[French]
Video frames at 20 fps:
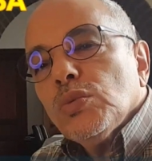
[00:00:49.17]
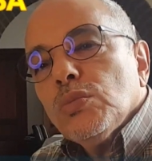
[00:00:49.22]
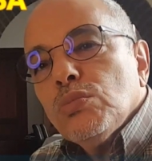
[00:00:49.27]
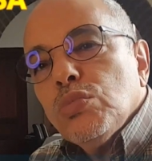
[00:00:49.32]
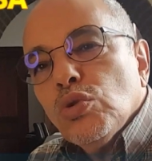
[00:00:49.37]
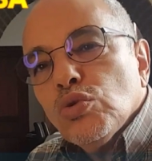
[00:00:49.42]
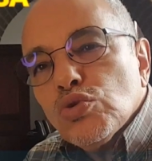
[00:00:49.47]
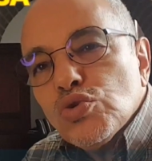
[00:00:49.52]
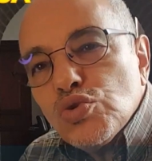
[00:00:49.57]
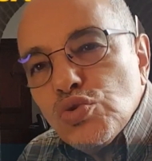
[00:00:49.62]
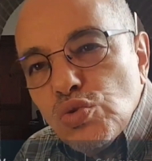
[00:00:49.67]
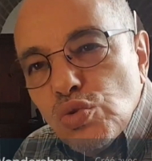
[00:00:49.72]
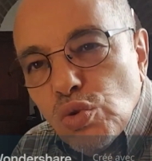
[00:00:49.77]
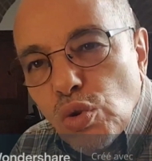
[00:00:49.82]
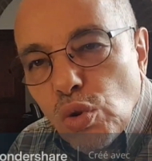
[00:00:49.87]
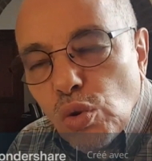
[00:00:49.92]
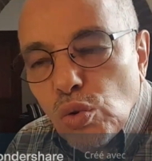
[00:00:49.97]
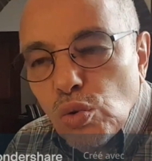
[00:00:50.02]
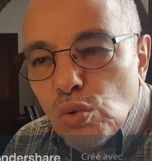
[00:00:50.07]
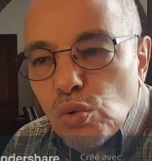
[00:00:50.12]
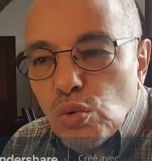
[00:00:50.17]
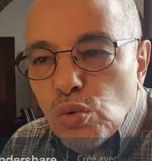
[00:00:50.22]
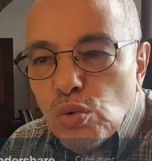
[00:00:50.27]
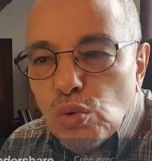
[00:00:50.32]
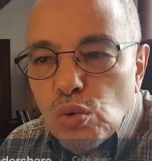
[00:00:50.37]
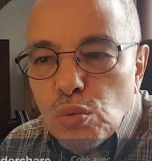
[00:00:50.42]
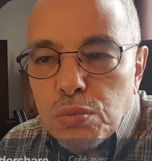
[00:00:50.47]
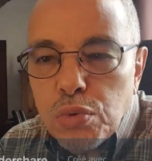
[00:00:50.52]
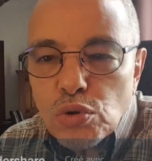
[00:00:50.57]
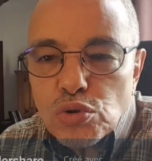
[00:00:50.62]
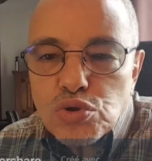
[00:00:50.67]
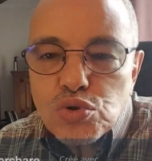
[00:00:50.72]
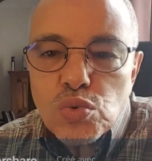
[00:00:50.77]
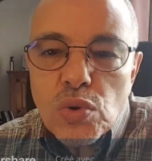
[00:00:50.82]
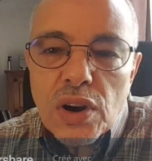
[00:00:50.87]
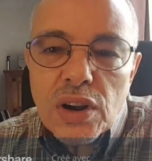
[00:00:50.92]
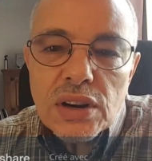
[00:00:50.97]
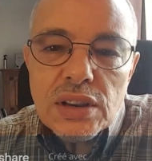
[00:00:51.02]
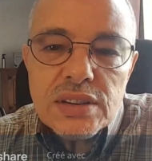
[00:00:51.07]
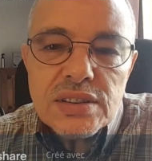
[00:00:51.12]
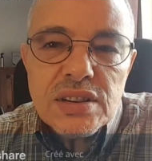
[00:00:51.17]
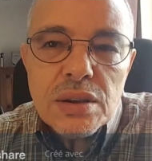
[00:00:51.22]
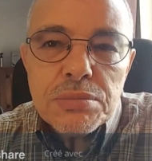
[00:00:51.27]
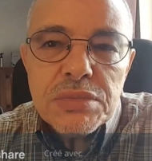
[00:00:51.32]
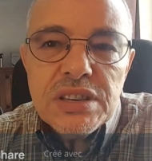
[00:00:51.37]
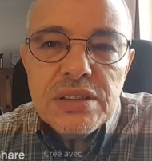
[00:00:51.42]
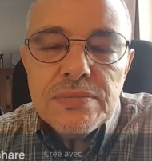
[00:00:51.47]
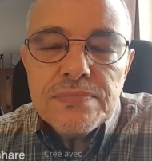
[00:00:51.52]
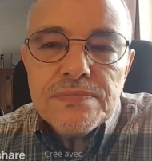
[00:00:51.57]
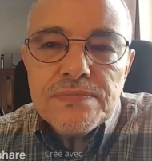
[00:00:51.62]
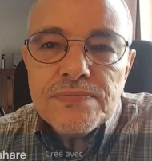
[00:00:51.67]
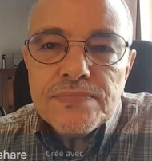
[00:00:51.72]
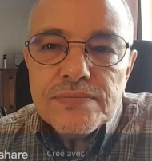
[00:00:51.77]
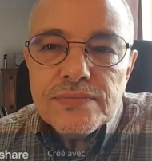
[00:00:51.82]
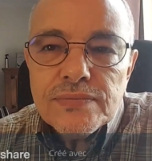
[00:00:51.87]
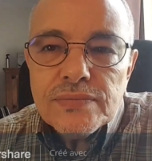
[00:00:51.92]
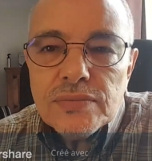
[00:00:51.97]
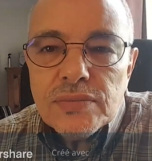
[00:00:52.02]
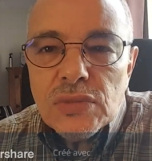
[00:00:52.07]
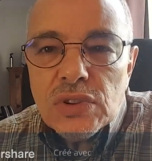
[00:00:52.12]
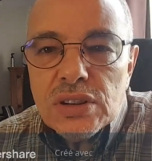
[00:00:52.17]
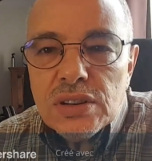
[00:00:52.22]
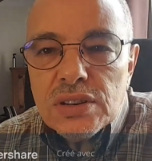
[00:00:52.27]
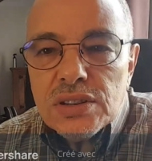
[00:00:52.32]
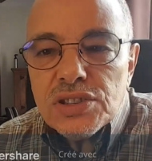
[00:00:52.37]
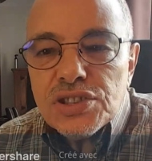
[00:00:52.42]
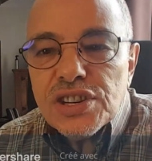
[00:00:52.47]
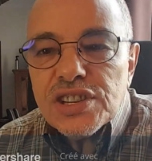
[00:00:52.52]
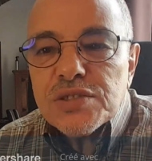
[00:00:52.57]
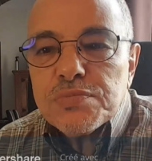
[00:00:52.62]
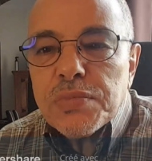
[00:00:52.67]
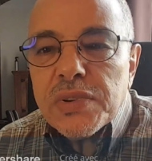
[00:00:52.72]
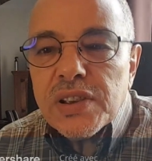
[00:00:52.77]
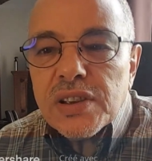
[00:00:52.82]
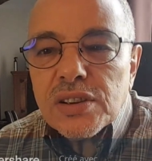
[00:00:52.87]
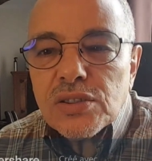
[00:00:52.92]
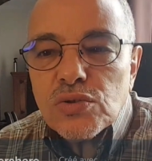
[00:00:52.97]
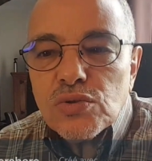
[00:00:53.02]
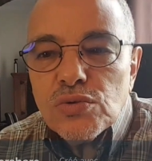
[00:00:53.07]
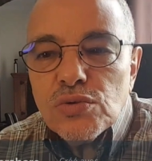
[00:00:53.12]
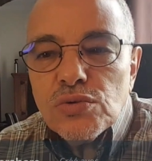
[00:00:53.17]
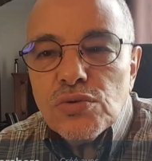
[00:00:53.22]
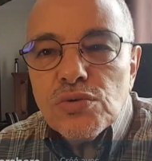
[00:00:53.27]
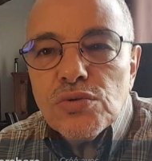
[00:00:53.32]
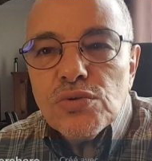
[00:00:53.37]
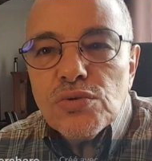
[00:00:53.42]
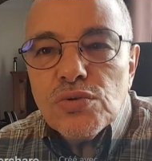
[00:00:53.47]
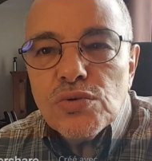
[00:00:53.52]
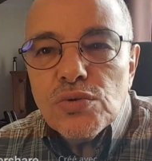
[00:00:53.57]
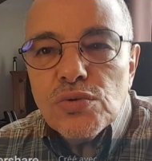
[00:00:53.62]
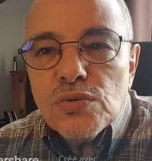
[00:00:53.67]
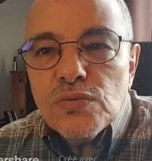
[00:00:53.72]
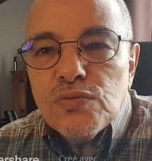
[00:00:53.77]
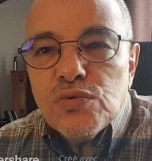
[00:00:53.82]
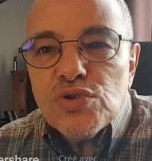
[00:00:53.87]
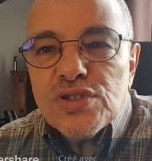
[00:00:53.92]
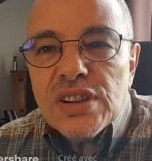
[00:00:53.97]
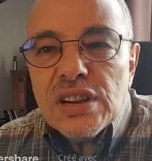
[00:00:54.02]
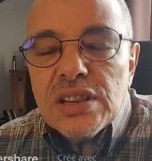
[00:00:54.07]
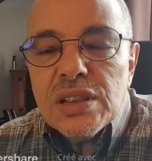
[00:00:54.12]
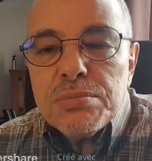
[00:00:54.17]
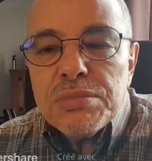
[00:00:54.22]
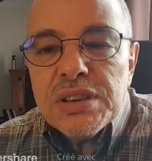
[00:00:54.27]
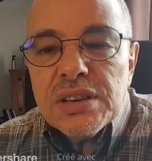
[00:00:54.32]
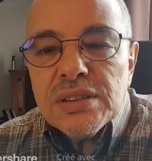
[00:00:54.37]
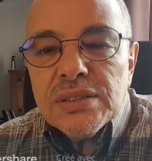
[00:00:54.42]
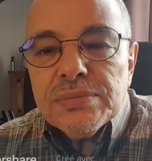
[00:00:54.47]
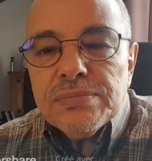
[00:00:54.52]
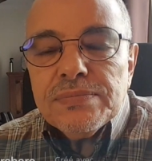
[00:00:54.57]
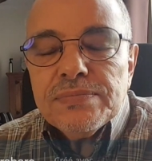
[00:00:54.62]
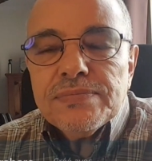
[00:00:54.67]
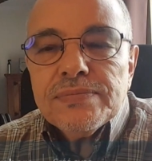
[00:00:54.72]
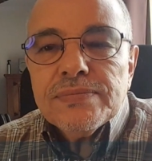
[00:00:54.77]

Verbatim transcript: Bonjour ou bonsoir les amis. J'espère que vous allez bien.